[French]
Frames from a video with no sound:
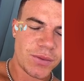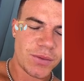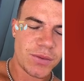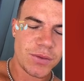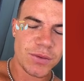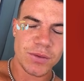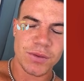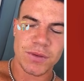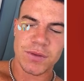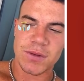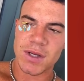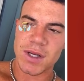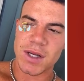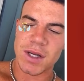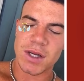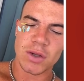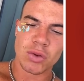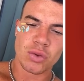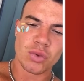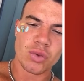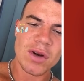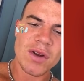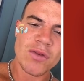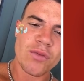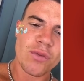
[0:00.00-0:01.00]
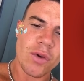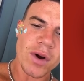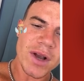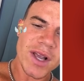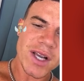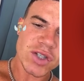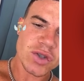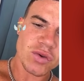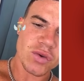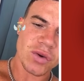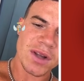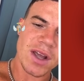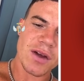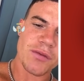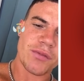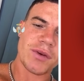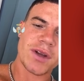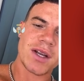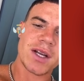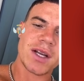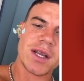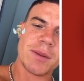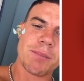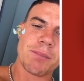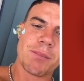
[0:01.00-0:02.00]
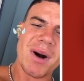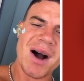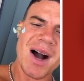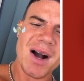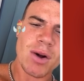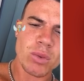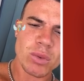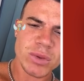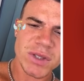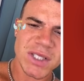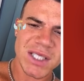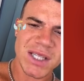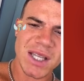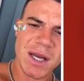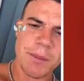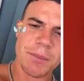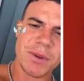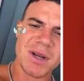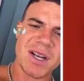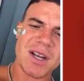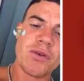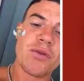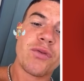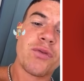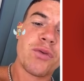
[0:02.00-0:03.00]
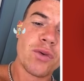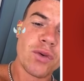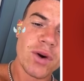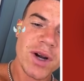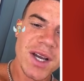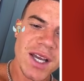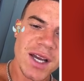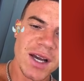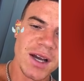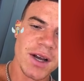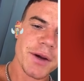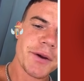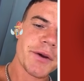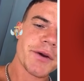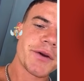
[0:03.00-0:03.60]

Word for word: Putain, tous les voyages qu'on a fait, les barres qu'on s'est tapés, les fous rires.